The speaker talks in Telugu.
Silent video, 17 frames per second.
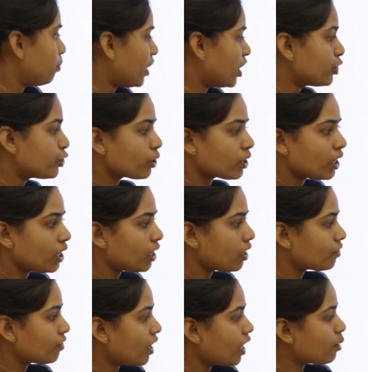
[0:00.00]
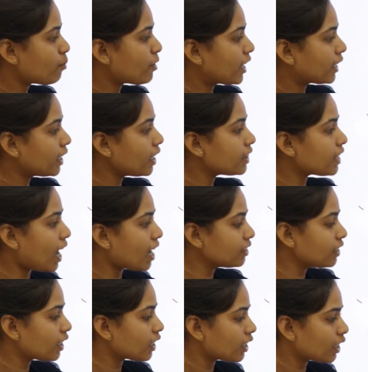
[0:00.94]
పరిశోధనల ద్వారా మనకి
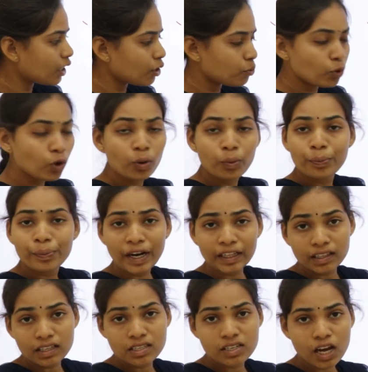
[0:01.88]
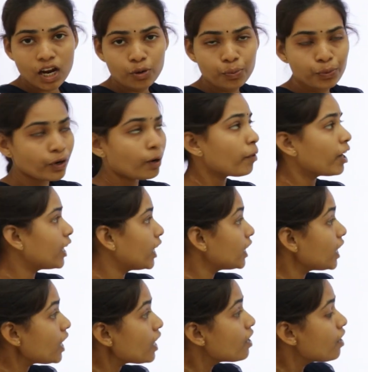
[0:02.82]
ధాన్య కటకము ప్రతిష్టానుపురం
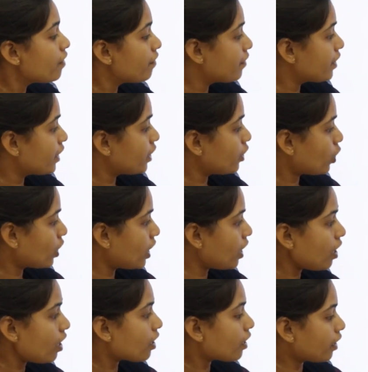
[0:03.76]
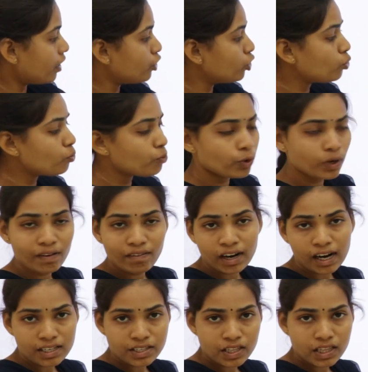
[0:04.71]
అనేది వీరి యొక్క రెండు
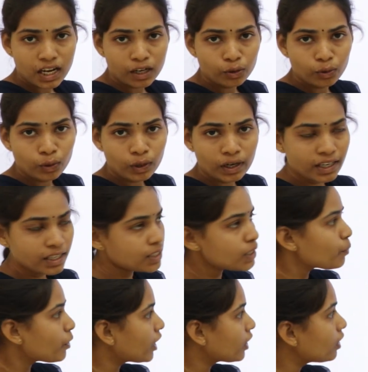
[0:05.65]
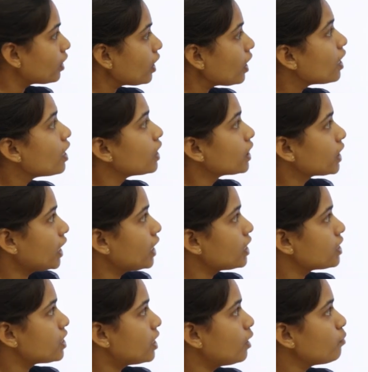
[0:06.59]
మూడవ రాజధానులు అనేసి మనకి
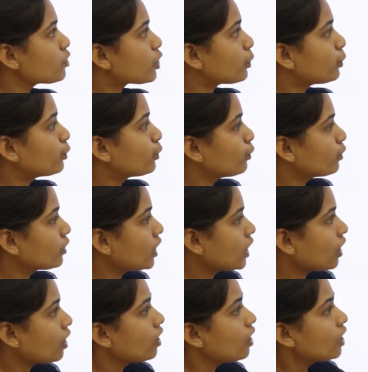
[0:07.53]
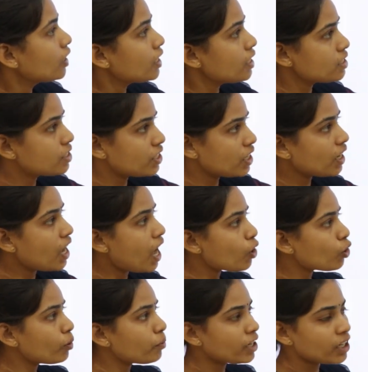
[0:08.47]
తెలియజేయడం జరుగుతుంది ఈ
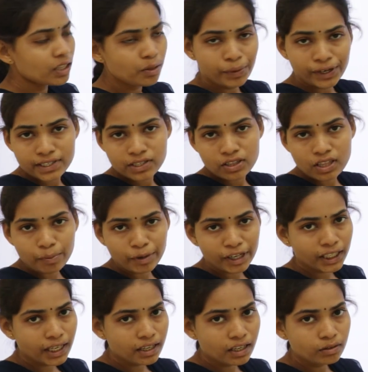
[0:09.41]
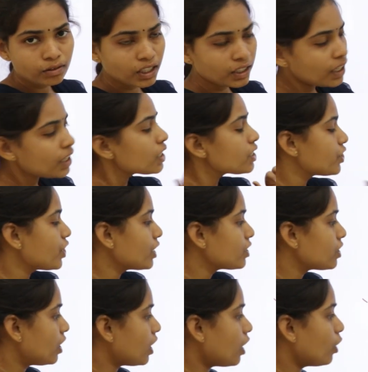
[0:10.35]
శ్రీకాకుళం అనేది ప్రస్తుతం మనకి ఎక్కడ ఉందంటే కృష్ణా
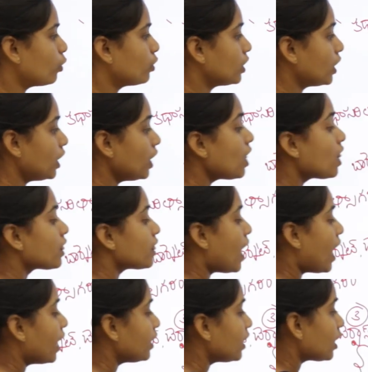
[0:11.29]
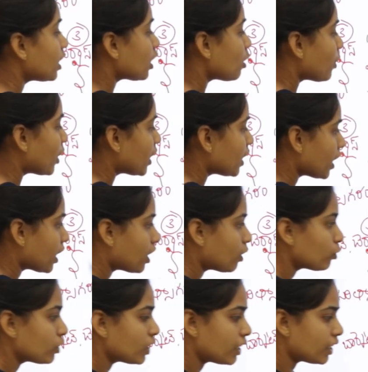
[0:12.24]
జిల్లాలో ఉంది ధాన్య కటకం అనేది
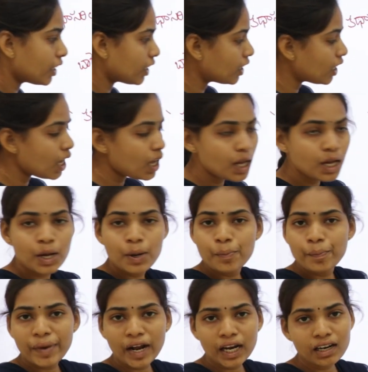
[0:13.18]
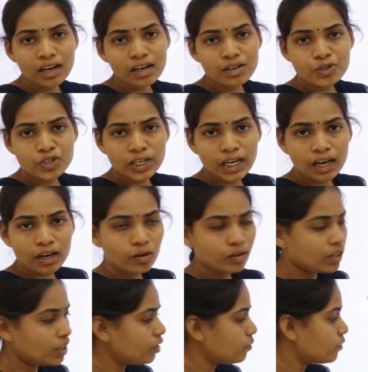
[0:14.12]
ఎక్కడ ఉందంటే కనుక పల్నాడు
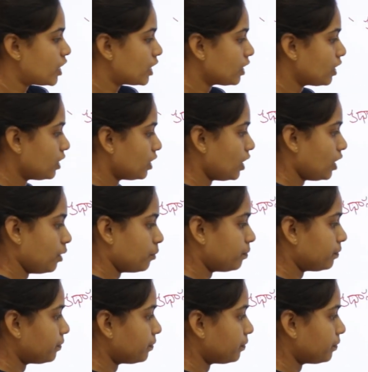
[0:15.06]
జిల్లాలో ఉండడం జరిగింది